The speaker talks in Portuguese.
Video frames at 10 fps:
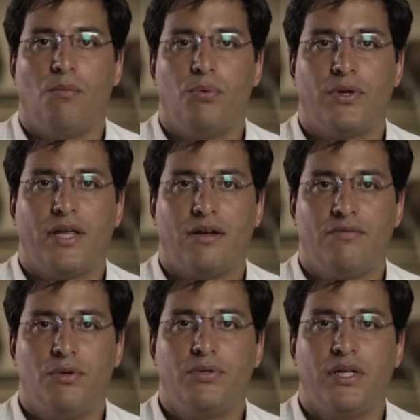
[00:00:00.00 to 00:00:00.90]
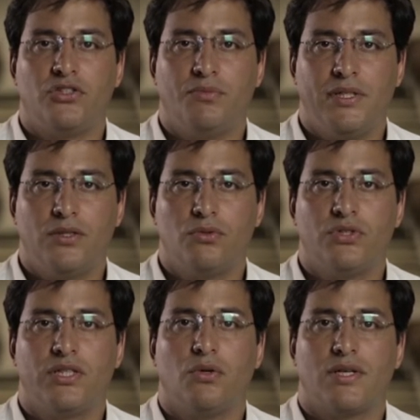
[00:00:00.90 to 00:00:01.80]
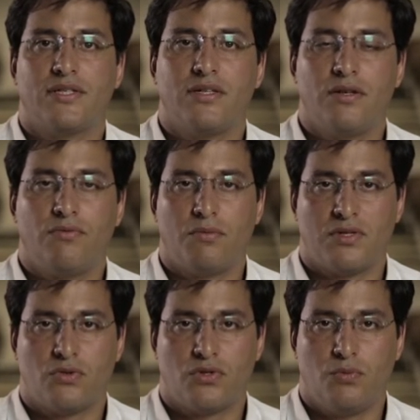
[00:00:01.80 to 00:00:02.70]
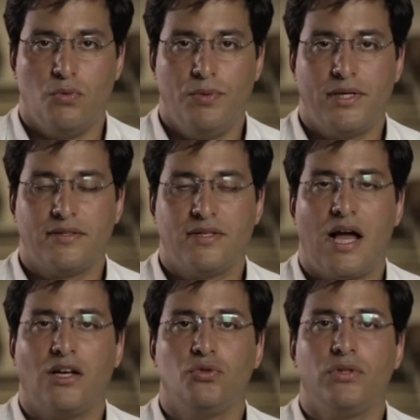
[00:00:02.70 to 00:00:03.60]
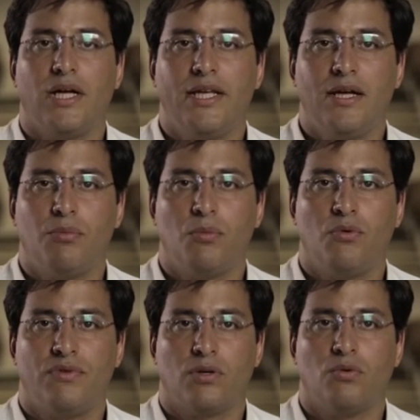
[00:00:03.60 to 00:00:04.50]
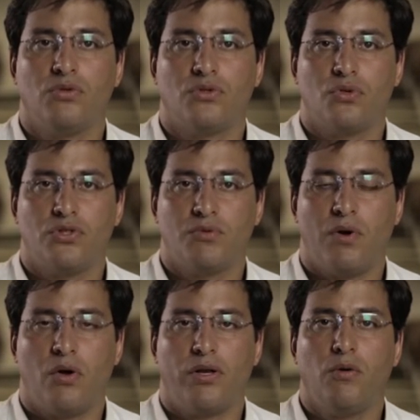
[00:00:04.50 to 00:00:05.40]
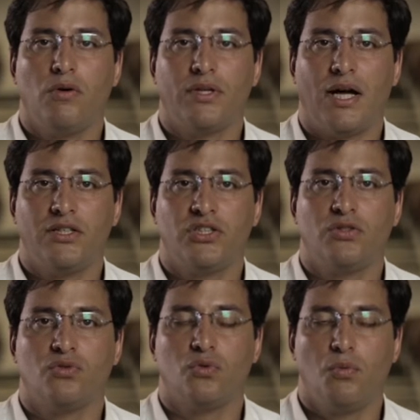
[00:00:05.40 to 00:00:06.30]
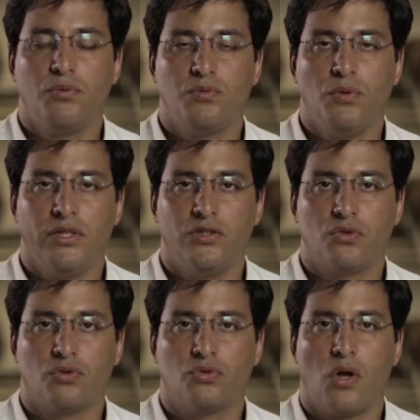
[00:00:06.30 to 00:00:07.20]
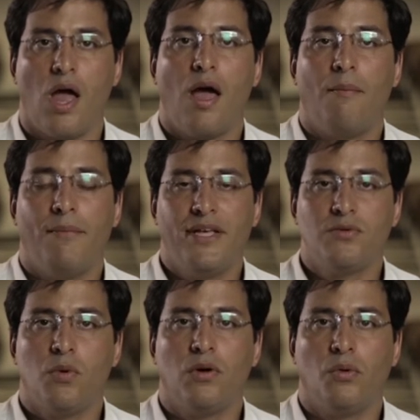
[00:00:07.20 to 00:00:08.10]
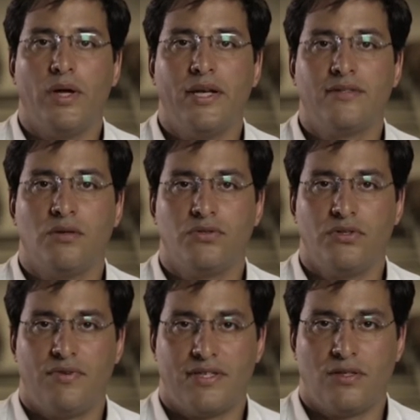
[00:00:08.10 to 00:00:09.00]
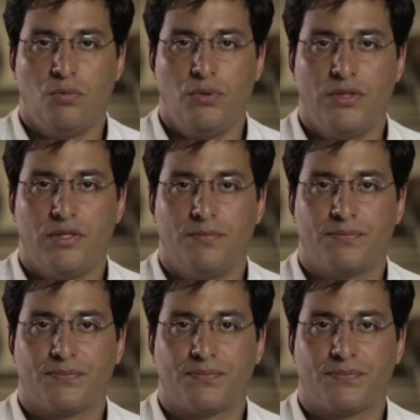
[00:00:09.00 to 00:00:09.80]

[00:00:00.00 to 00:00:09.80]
porque havia o entendimento de que o acesso a informações públicas ajudaria a promover condições de maior igualdade entre os grupos políticos, mesmo quando eles não estivessem no poder.